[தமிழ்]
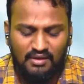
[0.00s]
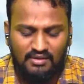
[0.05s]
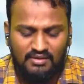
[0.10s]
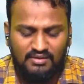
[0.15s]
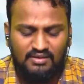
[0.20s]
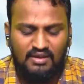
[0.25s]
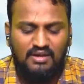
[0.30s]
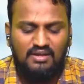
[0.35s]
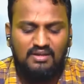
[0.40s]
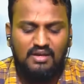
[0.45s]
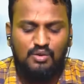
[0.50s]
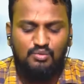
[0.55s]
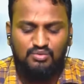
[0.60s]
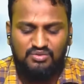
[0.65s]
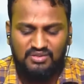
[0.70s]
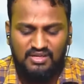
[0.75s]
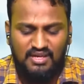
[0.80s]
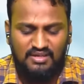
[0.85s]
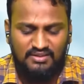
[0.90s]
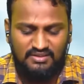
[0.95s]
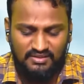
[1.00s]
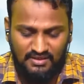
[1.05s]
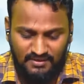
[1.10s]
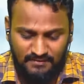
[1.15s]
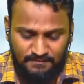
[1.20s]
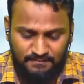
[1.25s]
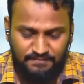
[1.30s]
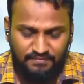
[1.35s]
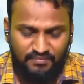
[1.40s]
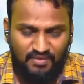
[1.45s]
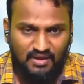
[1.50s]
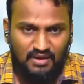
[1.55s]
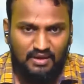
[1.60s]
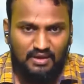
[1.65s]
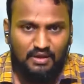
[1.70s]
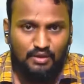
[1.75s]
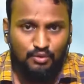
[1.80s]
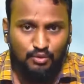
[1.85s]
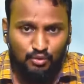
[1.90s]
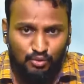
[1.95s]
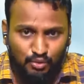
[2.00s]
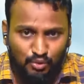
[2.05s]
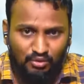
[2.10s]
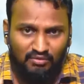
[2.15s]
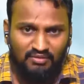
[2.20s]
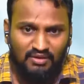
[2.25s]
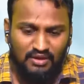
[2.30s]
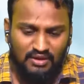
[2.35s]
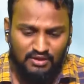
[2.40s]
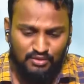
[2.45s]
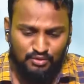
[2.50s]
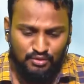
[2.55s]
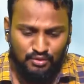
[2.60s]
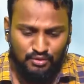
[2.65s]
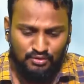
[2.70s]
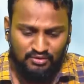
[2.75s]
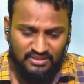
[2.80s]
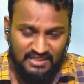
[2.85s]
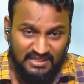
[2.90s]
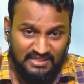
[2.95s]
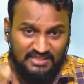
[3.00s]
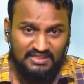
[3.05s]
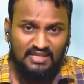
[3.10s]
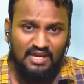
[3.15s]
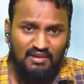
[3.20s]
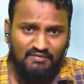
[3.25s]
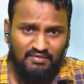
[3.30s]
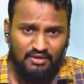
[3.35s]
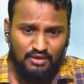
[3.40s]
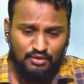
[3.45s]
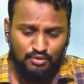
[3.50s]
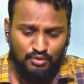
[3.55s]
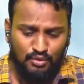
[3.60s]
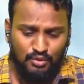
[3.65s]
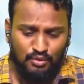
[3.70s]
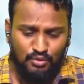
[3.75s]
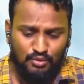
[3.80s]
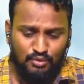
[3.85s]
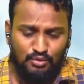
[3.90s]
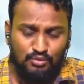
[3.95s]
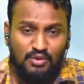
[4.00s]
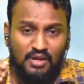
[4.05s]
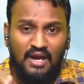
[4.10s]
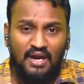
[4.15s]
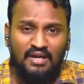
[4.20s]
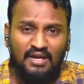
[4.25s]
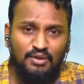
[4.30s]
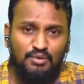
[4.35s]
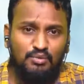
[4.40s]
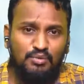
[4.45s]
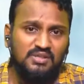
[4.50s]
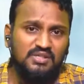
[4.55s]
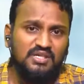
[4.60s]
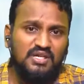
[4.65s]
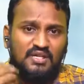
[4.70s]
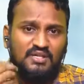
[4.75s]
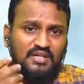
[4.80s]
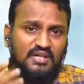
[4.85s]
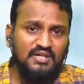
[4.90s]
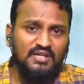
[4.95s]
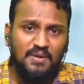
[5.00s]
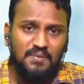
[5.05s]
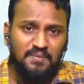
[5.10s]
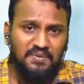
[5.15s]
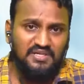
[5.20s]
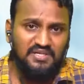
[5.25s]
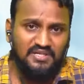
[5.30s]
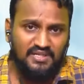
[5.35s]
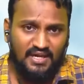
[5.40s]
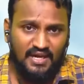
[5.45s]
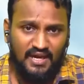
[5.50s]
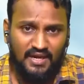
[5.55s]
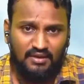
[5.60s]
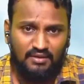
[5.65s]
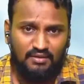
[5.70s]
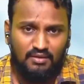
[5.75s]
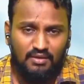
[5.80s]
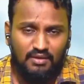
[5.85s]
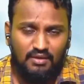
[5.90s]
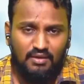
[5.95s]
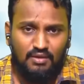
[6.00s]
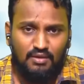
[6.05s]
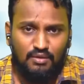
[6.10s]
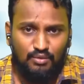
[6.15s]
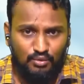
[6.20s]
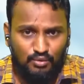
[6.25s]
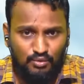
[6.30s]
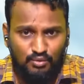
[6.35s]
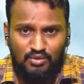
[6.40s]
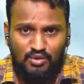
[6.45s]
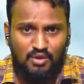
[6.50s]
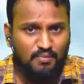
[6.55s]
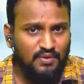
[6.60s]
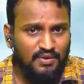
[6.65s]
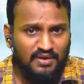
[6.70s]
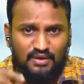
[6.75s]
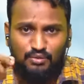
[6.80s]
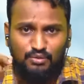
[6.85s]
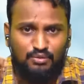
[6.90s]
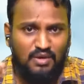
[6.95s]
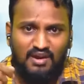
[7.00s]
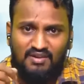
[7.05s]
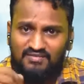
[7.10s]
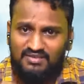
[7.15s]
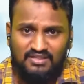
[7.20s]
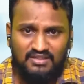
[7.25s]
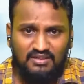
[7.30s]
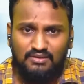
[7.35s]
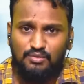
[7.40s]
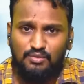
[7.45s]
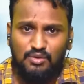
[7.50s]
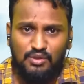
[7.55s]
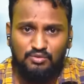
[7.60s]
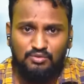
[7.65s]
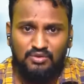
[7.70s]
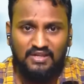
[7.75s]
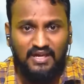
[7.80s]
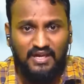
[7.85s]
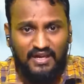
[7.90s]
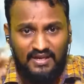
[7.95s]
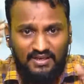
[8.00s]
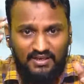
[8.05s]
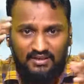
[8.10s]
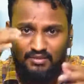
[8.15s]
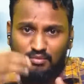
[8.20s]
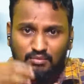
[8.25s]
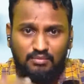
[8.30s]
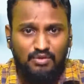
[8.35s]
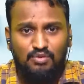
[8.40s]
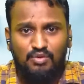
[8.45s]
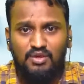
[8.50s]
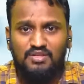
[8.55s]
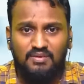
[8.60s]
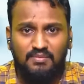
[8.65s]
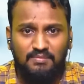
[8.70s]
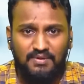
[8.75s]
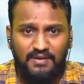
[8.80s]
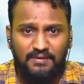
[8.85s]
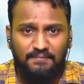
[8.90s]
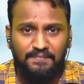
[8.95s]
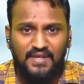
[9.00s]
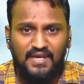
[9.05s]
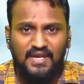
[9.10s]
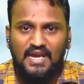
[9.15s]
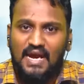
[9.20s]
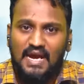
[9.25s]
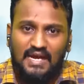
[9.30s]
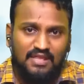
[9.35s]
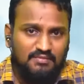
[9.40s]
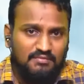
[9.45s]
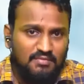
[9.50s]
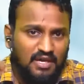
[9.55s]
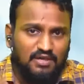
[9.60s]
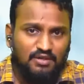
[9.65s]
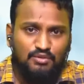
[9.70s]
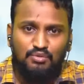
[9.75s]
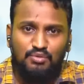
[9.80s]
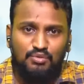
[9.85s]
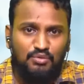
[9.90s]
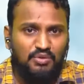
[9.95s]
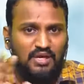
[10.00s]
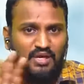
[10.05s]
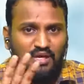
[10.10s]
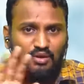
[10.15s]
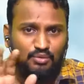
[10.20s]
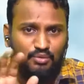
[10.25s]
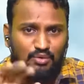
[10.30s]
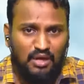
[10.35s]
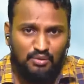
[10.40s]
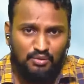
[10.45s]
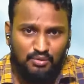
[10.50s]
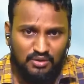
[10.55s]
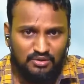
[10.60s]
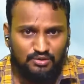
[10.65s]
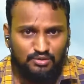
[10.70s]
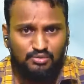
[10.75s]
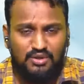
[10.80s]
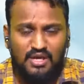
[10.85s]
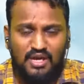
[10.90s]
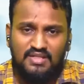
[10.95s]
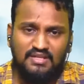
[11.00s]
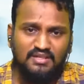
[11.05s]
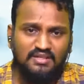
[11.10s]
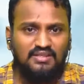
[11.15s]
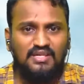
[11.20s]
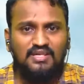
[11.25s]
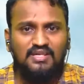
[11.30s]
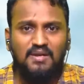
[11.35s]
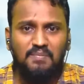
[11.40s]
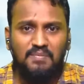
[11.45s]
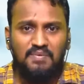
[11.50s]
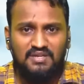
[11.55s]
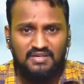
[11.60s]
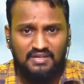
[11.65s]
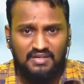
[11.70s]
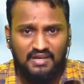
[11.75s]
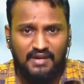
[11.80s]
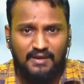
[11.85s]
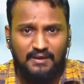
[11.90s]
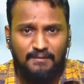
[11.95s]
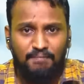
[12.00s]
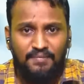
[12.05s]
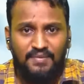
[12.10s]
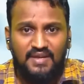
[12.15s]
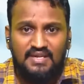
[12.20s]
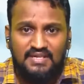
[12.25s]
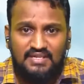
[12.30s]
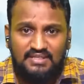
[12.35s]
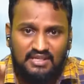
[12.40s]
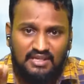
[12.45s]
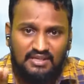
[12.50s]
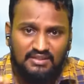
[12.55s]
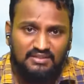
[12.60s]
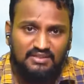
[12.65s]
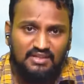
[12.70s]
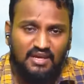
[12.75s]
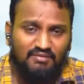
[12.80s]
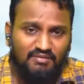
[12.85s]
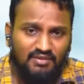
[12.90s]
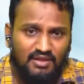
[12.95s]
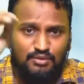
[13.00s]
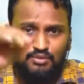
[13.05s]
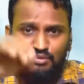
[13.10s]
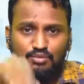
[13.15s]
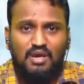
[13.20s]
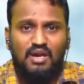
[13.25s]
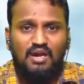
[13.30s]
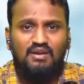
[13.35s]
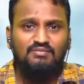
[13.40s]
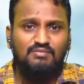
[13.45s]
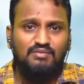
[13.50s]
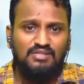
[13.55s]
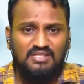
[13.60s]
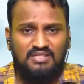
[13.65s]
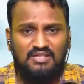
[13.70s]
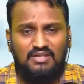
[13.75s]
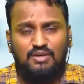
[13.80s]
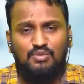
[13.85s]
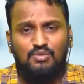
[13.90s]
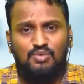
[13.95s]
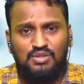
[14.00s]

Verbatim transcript: நீங்கள் தேடியது இனிமேல் தான் உங்களுக்கு வரப்போகுது இன்னும் நீங்கள் அடையலைங்கிறாங்க அப்போ அந்த இரண்டு பத்து இருபது நாள் வரையிலையும் அது இல்லைன்னு ஆயிடுச்சு அதுக்கப்புறம் தான் நபியல் நாயகம் அவங்க மக்களுக்கு அறிவிப்பு செய்கிறாங்க என் கூட யார் யாரெல்லாம் ஏத்திகாஃப் இருந்தாங்களோ அவங்க பள்ளிவாசலுக்கு மீண்டும் வாங்க